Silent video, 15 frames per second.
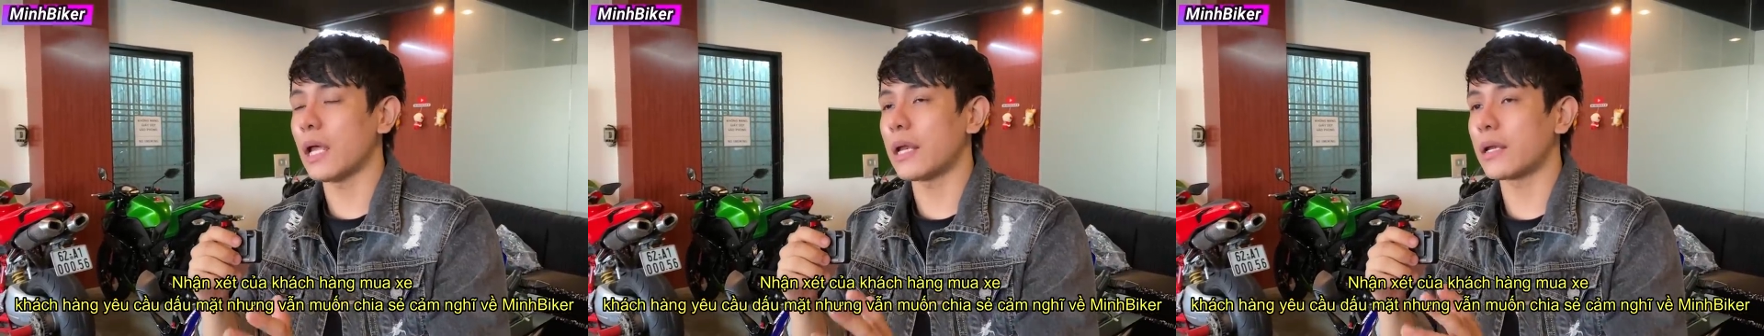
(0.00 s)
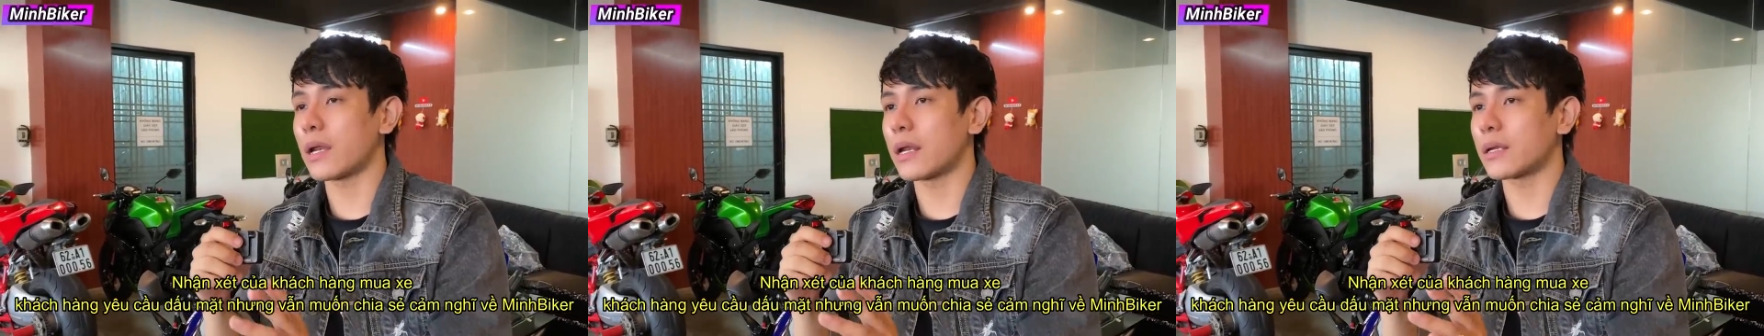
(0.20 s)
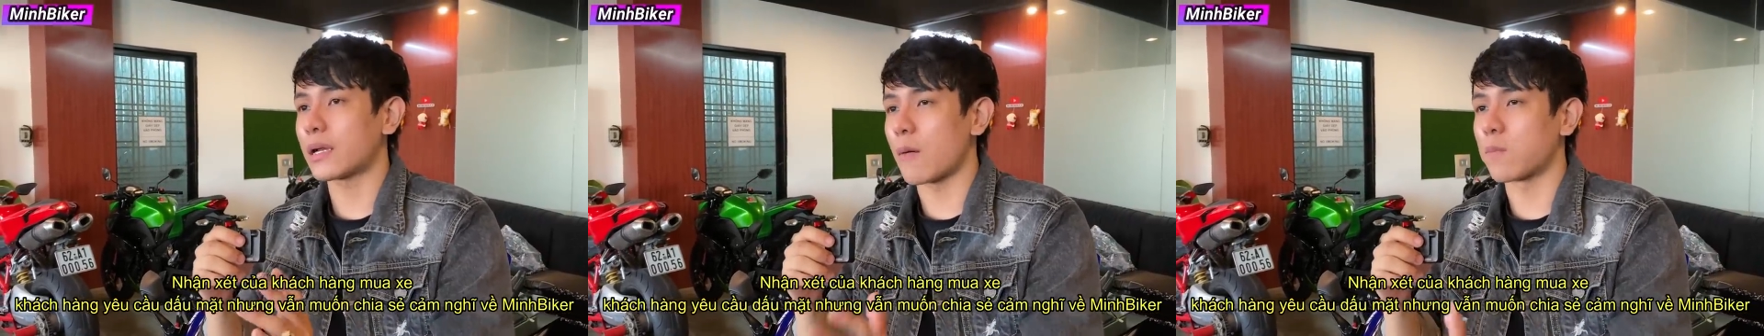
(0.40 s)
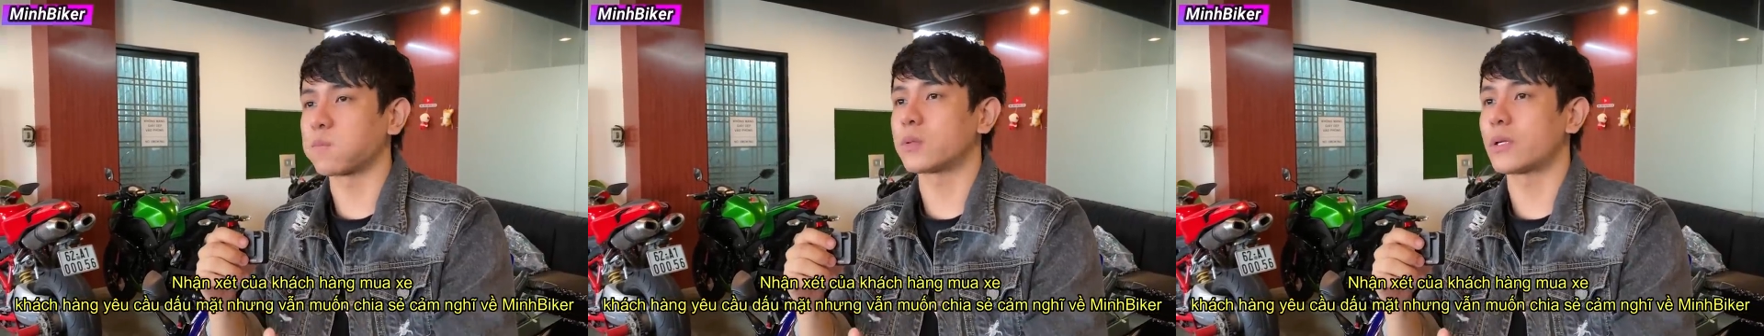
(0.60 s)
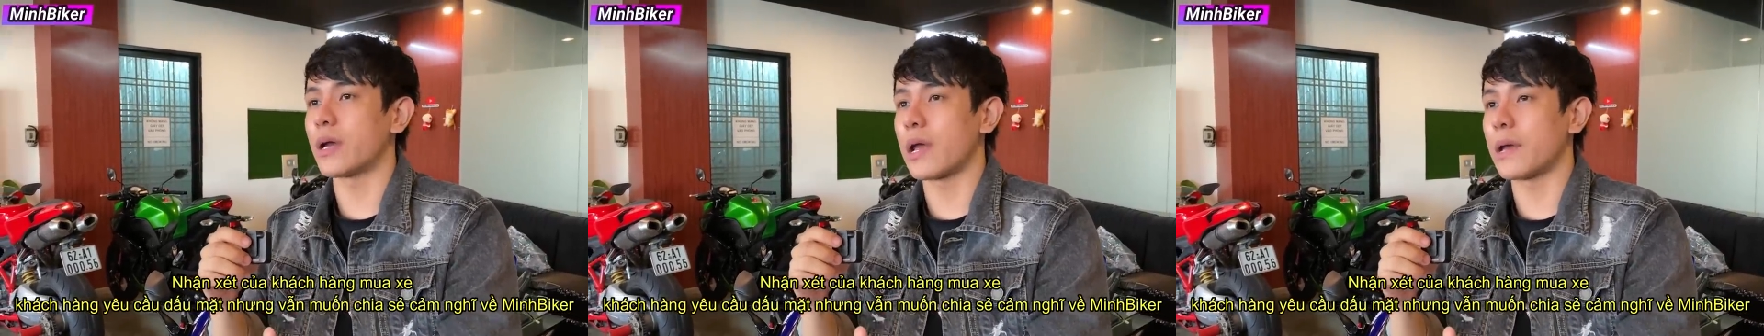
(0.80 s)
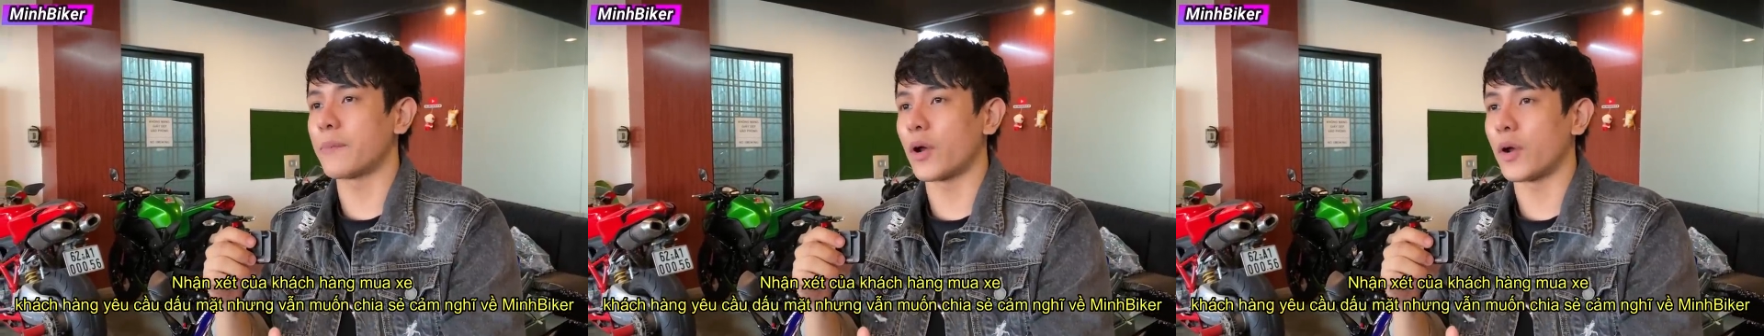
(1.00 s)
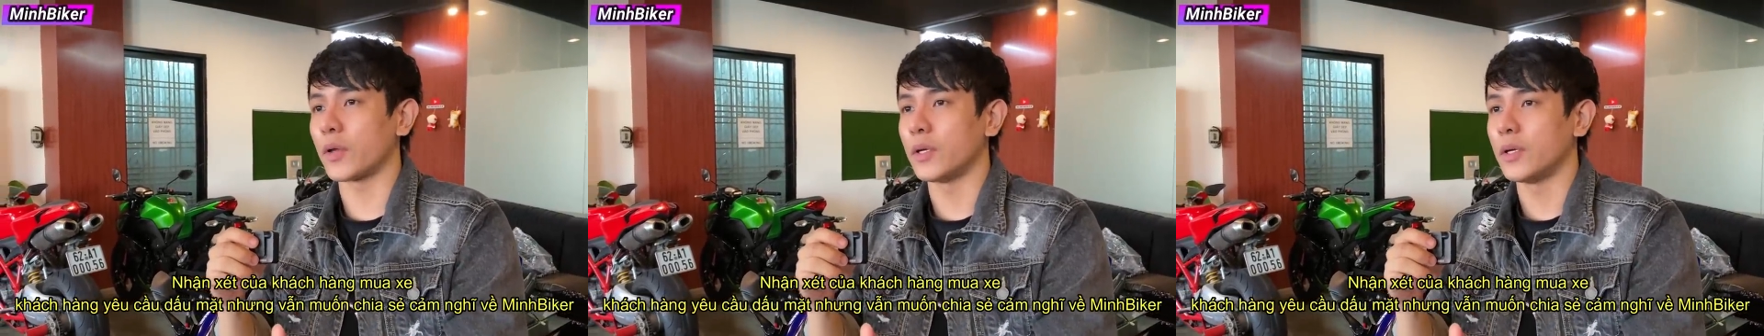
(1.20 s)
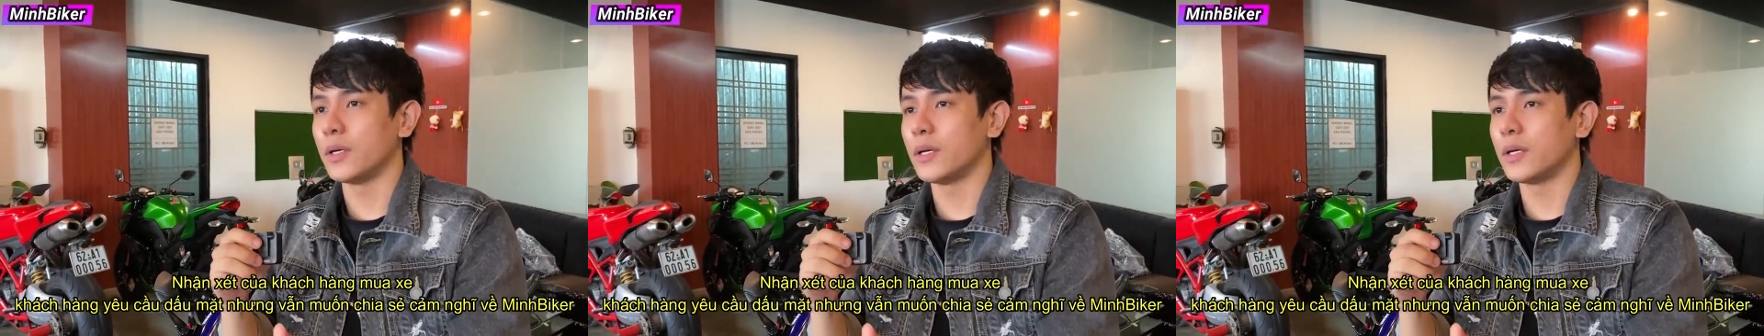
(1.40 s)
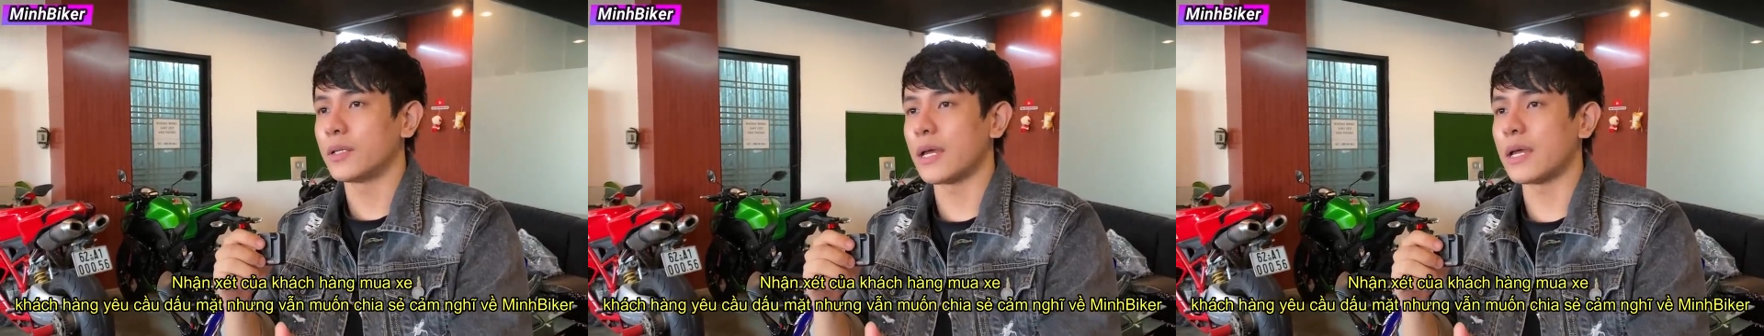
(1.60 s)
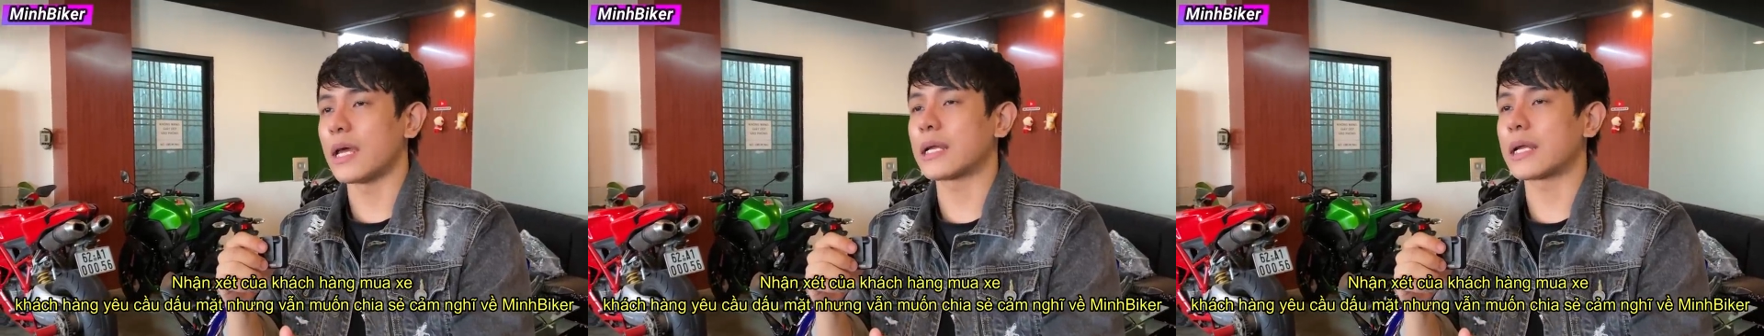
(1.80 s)
anh anh cọc cho em rồi
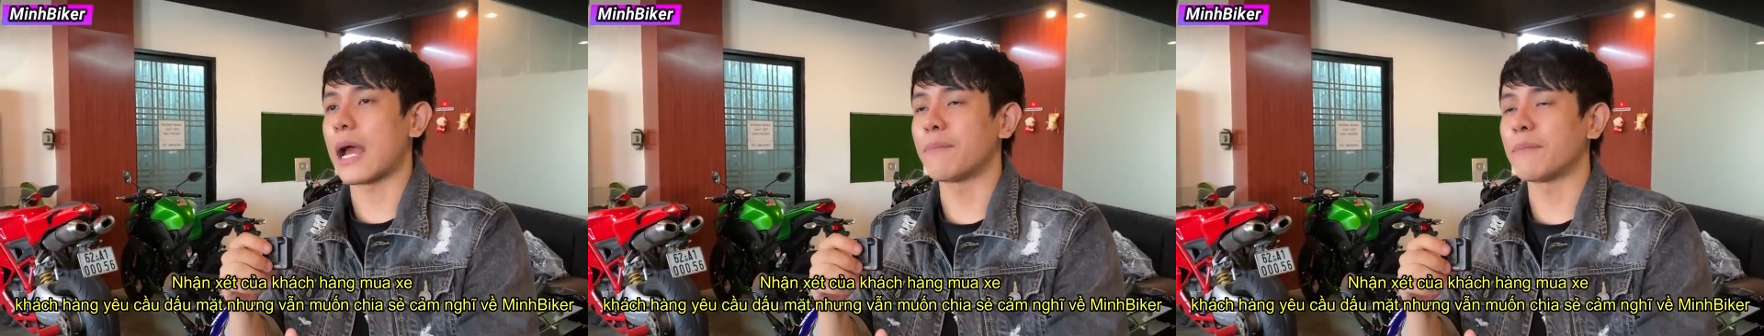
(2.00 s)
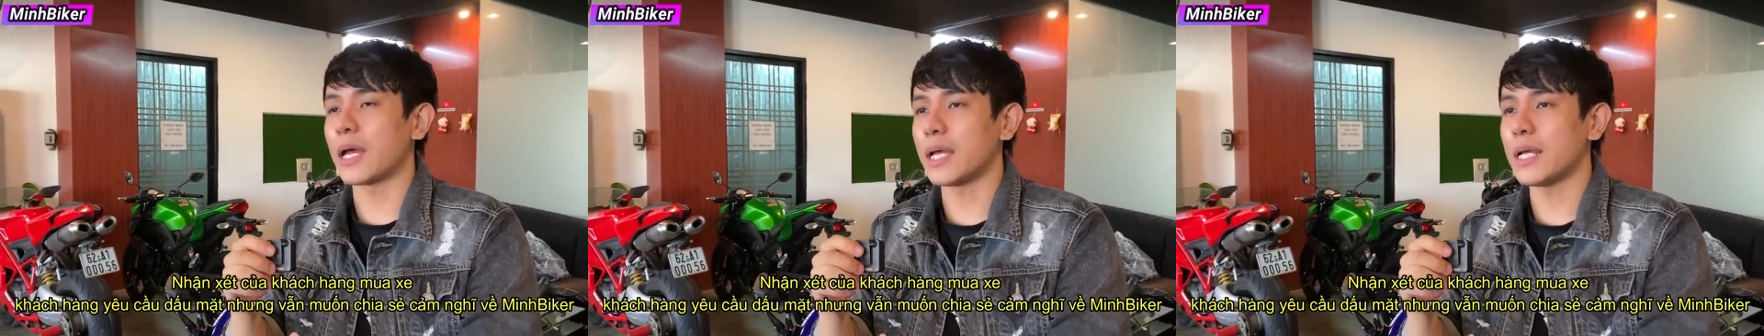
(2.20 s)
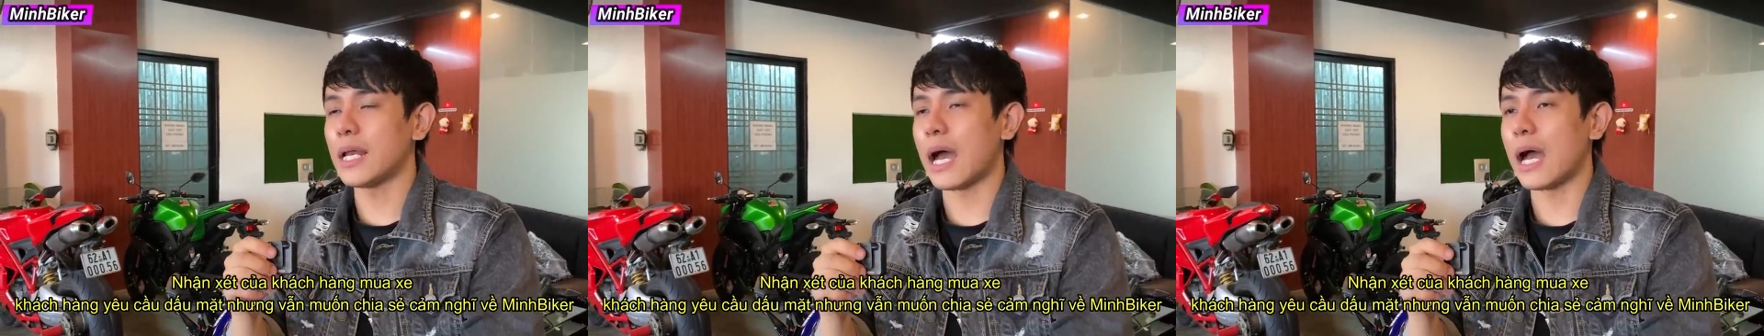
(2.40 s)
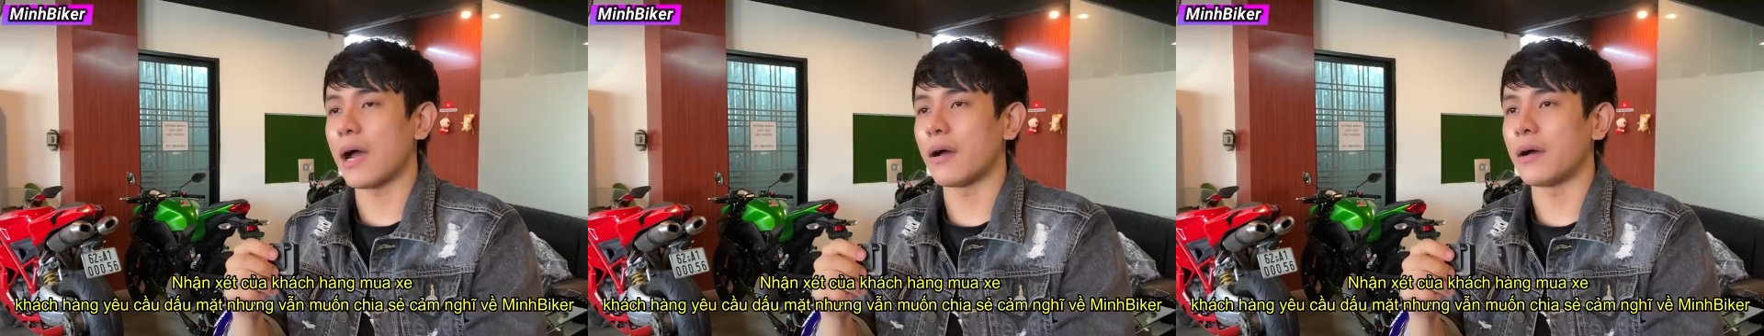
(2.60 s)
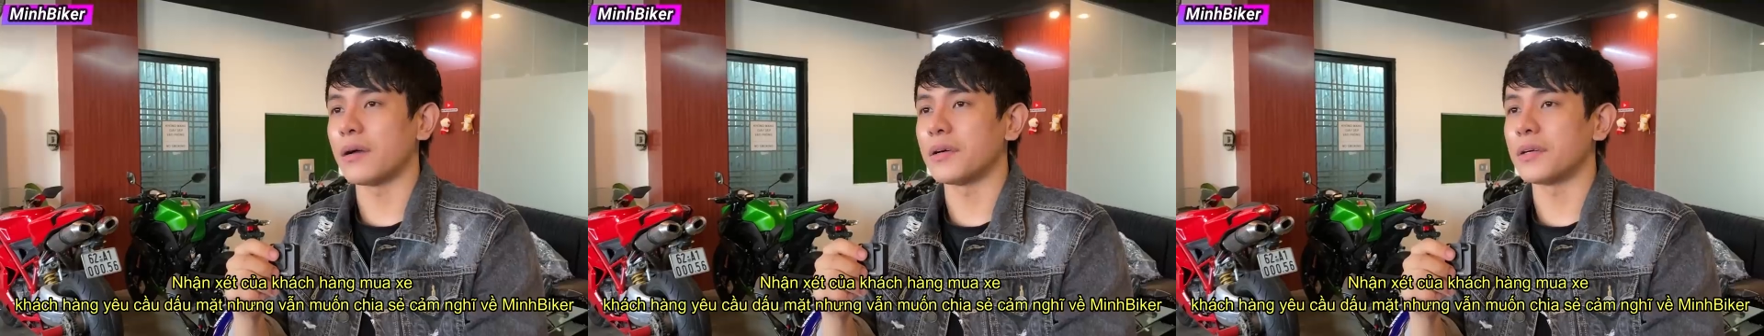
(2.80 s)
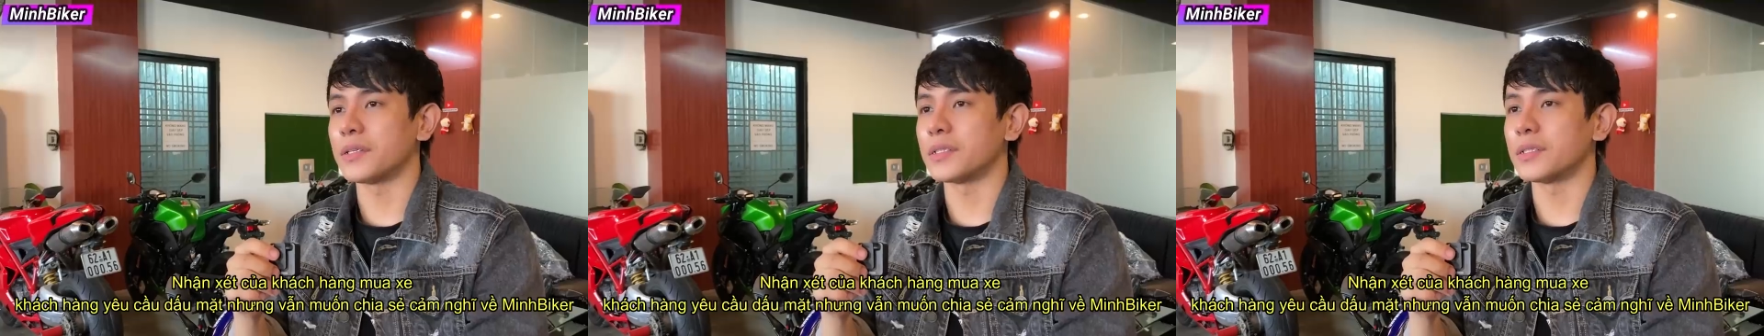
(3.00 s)
thì anh cảm thấy là